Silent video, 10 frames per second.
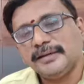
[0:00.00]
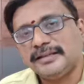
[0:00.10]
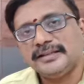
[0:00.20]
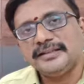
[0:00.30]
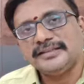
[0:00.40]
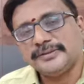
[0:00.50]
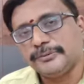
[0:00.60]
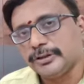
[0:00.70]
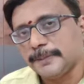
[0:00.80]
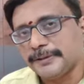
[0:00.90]
మరి
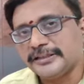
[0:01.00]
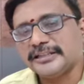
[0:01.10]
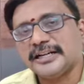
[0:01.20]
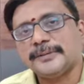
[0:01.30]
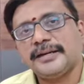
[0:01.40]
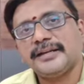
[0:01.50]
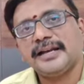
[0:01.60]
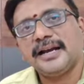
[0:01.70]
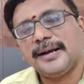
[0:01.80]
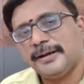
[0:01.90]
శివుడికి ప్రీతికరమైన
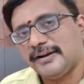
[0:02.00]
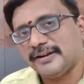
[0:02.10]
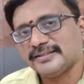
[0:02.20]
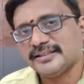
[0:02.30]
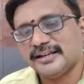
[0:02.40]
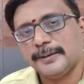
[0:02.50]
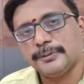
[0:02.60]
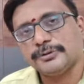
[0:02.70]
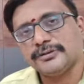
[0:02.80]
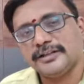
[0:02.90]
అమావాస్య
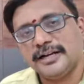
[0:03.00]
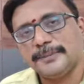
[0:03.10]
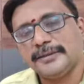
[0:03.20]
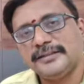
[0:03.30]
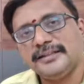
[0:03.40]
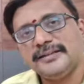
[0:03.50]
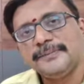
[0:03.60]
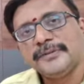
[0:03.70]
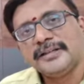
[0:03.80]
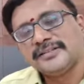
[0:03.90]
రాబోతుంది కాబట్టి
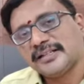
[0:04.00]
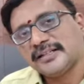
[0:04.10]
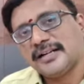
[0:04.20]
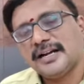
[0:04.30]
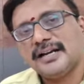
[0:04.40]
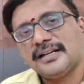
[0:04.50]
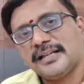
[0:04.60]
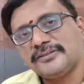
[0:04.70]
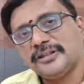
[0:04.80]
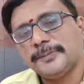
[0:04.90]
చక్కగా
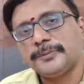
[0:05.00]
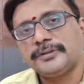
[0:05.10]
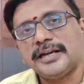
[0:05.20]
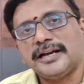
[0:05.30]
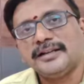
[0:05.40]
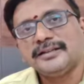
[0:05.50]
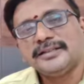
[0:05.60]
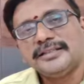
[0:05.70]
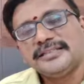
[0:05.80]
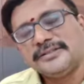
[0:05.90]
రాత్రిపూట
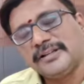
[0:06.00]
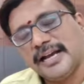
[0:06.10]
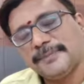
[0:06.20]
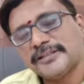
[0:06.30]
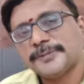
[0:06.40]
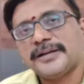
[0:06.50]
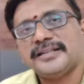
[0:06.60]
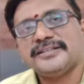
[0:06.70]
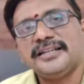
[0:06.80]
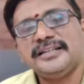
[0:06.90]

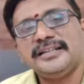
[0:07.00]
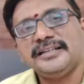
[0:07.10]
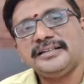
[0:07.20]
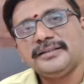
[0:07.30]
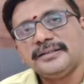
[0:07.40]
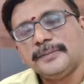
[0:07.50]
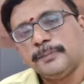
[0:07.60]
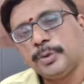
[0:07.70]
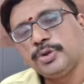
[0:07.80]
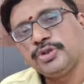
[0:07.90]
శివనామస్మరణ చేయండి
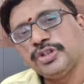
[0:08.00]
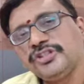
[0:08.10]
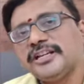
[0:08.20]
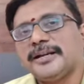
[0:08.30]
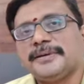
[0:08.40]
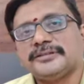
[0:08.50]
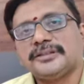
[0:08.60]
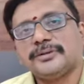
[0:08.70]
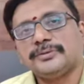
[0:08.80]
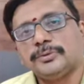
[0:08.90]
మృత్యుంజయ
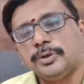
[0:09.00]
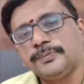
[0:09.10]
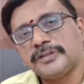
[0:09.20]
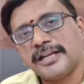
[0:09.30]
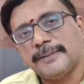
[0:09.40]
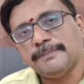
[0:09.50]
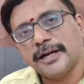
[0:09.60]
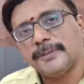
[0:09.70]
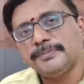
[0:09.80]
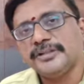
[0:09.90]
మంత్రం ఓం
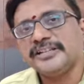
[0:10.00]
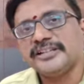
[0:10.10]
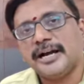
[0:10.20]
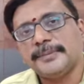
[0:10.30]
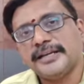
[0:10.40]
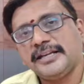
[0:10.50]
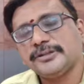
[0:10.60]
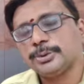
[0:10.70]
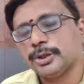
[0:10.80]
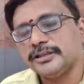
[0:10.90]
త్రయంబకం యజామహే
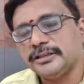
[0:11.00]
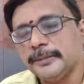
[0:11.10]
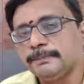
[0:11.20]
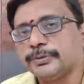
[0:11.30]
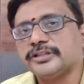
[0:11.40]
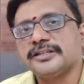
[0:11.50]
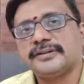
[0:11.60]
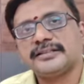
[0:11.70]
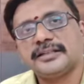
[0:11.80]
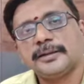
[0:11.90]
సుగంధిం
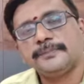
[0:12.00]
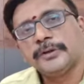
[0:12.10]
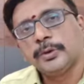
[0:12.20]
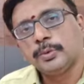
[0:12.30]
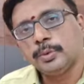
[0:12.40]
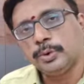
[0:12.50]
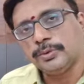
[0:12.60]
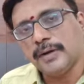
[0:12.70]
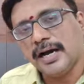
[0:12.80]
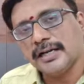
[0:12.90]
పుష్టివర్ధనం
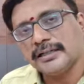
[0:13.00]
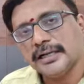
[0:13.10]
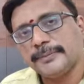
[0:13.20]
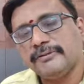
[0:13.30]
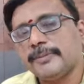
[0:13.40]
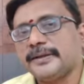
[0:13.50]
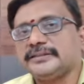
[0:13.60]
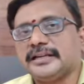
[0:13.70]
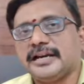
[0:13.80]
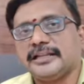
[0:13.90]
ఊర్వారకమివ
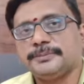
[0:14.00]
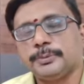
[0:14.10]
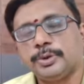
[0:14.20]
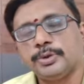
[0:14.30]
బంధనాత్